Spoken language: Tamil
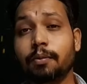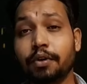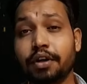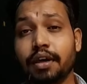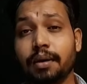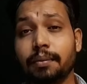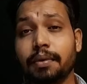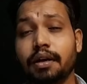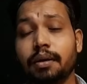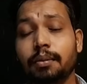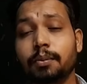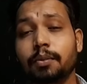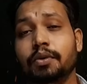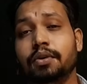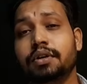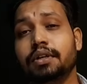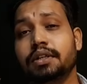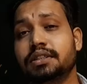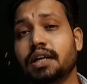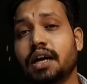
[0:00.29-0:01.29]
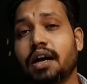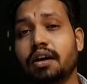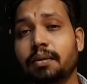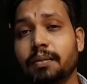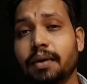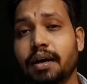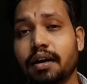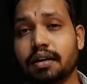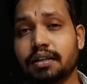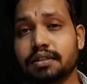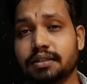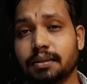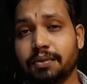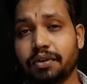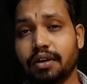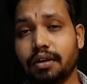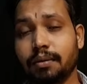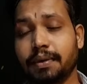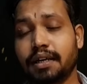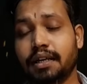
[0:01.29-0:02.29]
முக்கியமான மூன்று தாறுமாறான
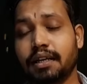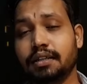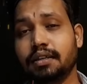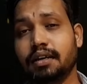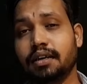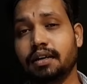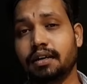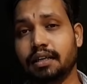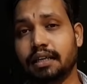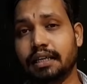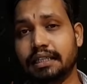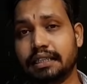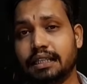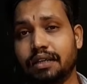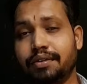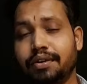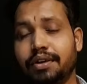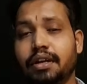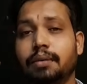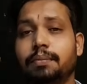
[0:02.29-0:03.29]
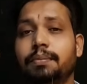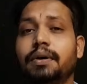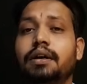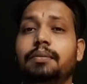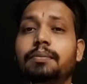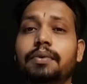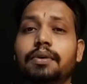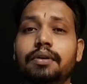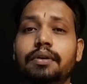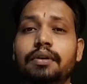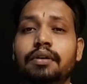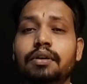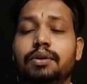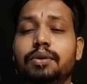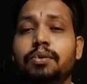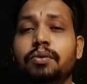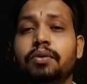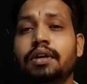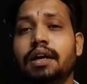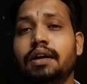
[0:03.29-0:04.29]
சம்பவங்களை பற்றி தான் இந்த வீடியோல பார்க்க போறோம்
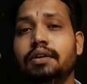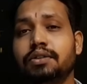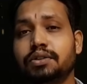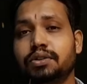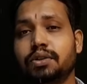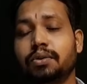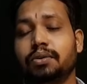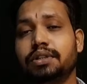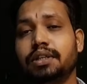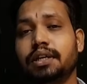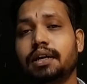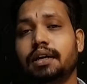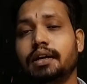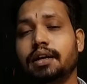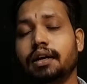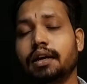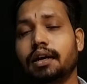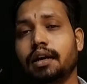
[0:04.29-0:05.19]
நூறாவது தொகுதியாக